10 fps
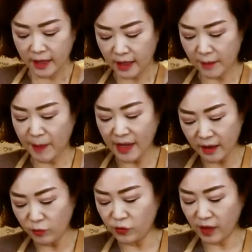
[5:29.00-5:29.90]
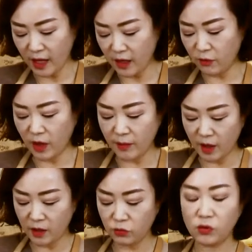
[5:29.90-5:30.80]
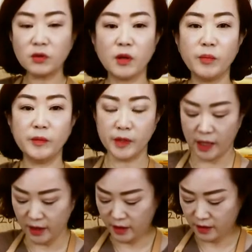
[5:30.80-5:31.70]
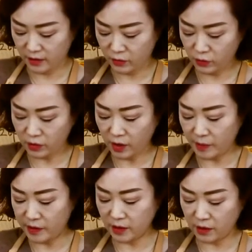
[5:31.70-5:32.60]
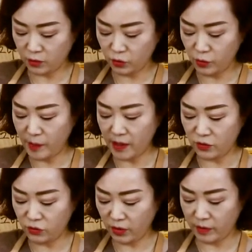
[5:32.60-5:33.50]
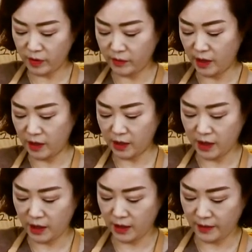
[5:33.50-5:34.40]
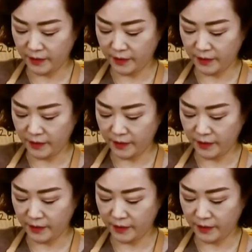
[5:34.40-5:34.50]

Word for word: 이게 빨리 무르게 하려고 하면 뚜껑 덮으면 돼요. 뚜껑 덮어서 숨을 빨리 죽여버리면 되니까